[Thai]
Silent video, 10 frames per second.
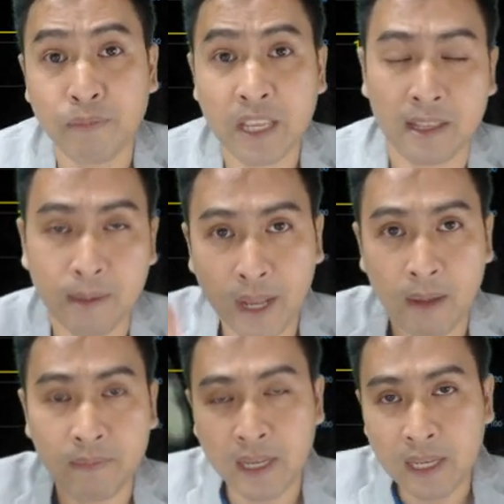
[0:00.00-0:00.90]
1834ใช่ไหมครั
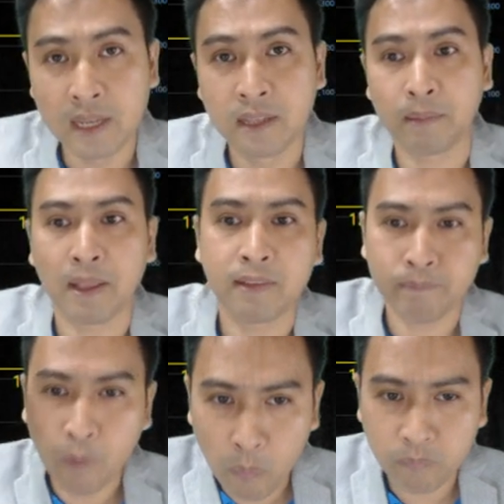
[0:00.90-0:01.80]
บ
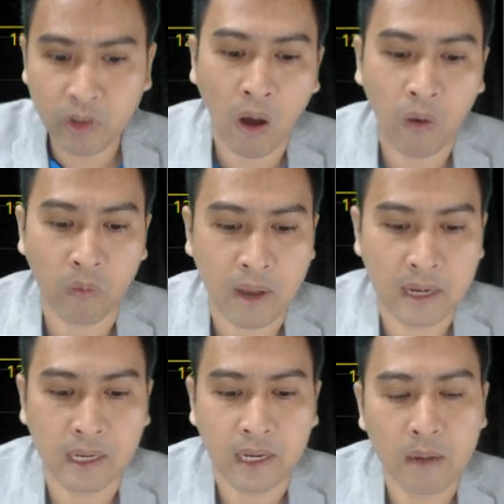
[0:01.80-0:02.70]
1834ปุ๊บย่อลงมา
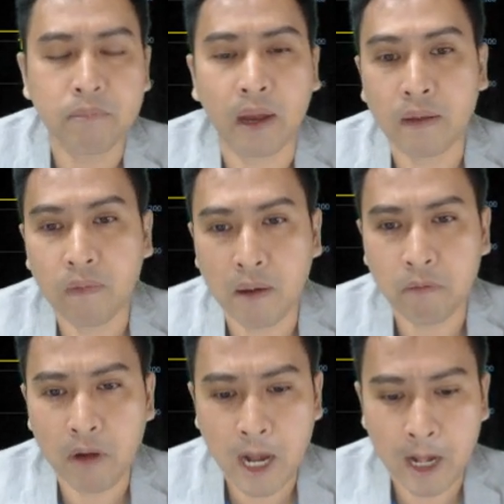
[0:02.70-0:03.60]
เลยนั่นหมายความว่า